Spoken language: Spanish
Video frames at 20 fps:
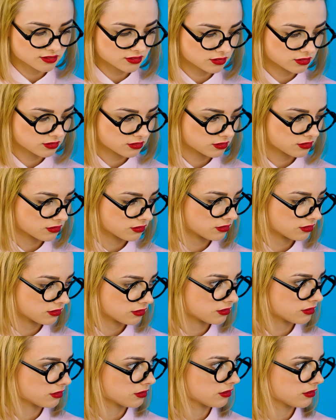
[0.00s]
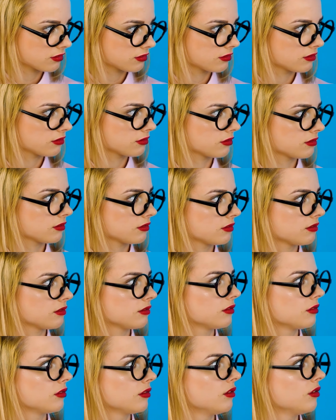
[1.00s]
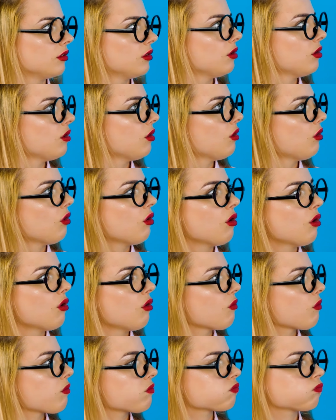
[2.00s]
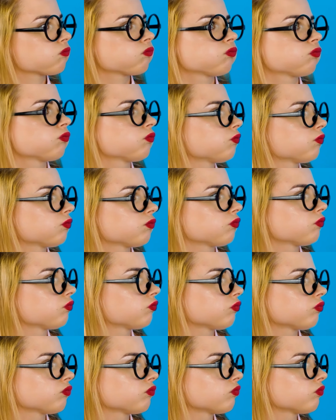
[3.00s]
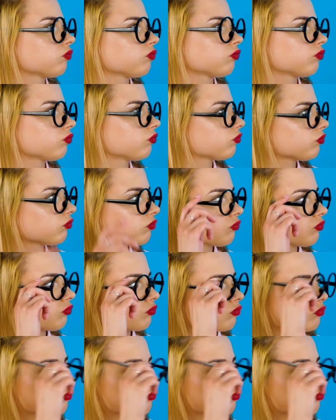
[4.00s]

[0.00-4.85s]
Amy. Oye, Mía, mira a tu amiga allí. ¿Notas